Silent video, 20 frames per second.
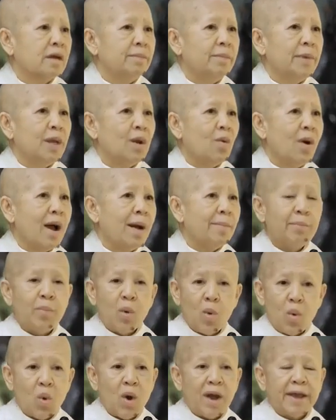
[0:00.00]
มีความ
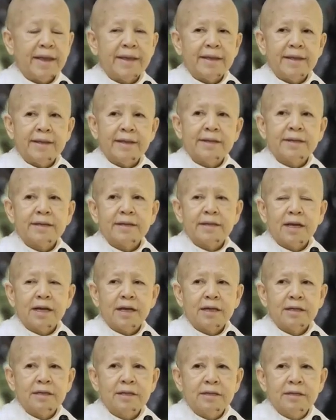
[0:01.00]
ป่วยนะ
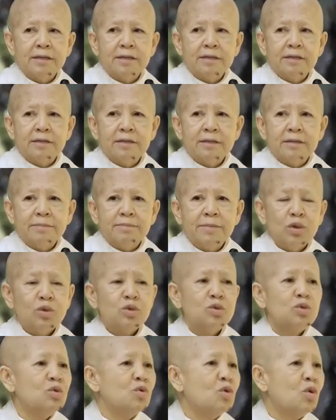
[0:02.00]
คะ มนุ
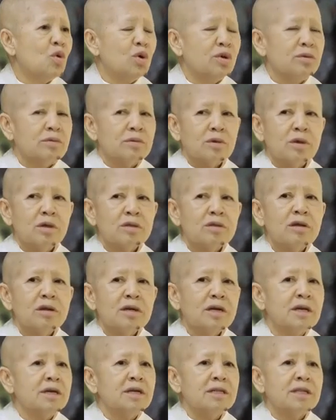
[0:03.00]
ษย์ทุกคนก็ต้อง
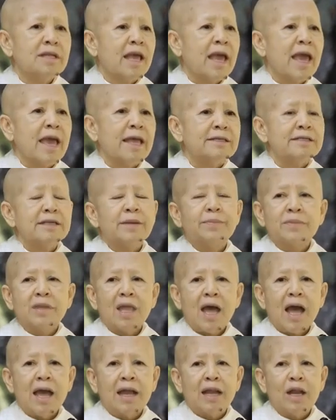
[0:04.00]
เกิดแก่เจ็บ
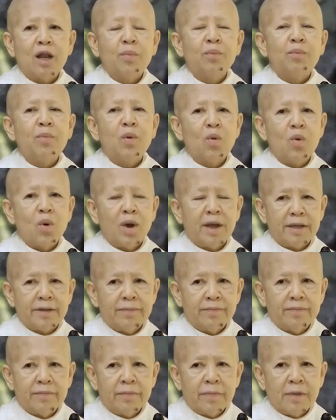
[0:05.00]
ตายและป่วย
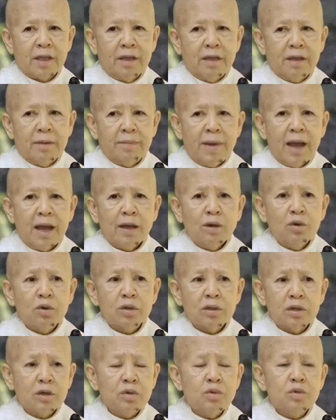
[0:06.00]
พระน
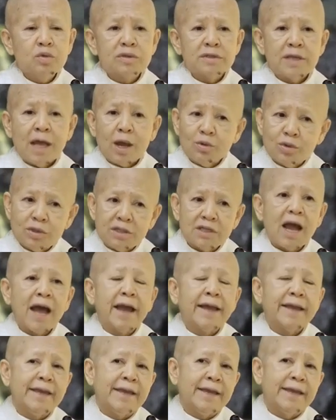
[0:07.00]
นก็ดูเศร้าใจ
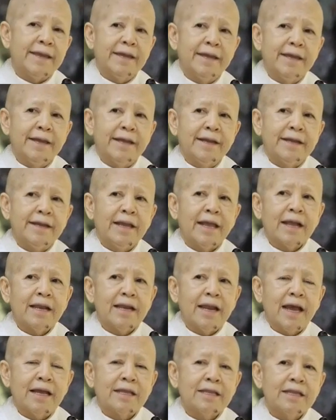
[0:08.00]
ในข
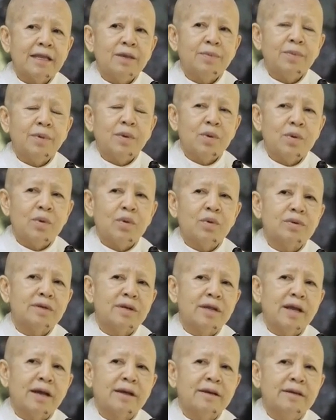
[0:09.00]
ณะที่พระองค์
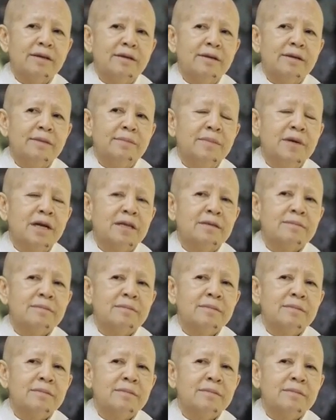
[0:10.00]
เนี่ยเหมือน